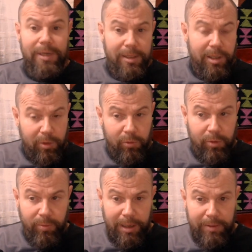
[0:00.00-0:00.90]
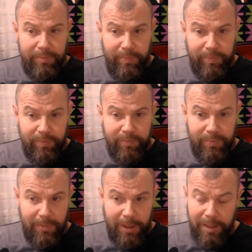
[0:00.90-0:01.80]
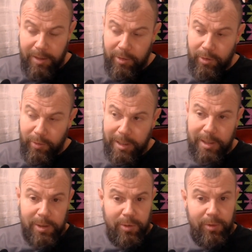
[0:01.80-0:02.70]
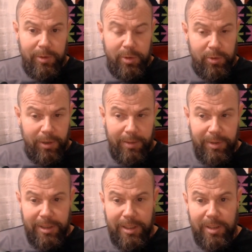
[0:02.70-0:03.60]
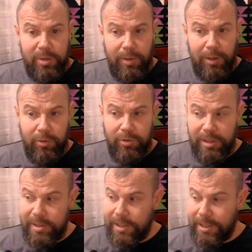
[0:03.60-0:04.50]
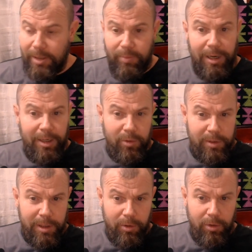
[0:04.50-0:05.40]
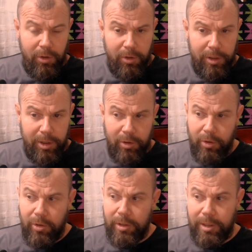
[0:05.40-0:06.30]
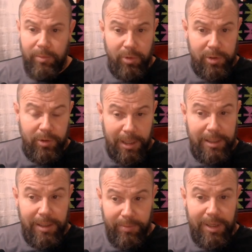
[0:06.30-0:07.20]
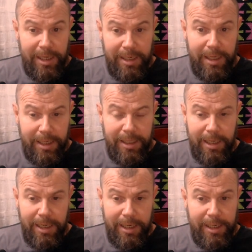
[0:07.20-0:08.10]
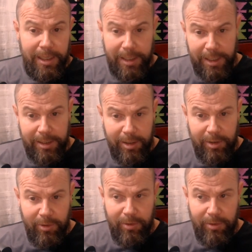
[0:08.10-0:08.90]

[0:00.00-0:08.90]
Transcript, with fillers: te culpa, no es que solamente eso acontece en el plano psicológico y emocional, también en el energético.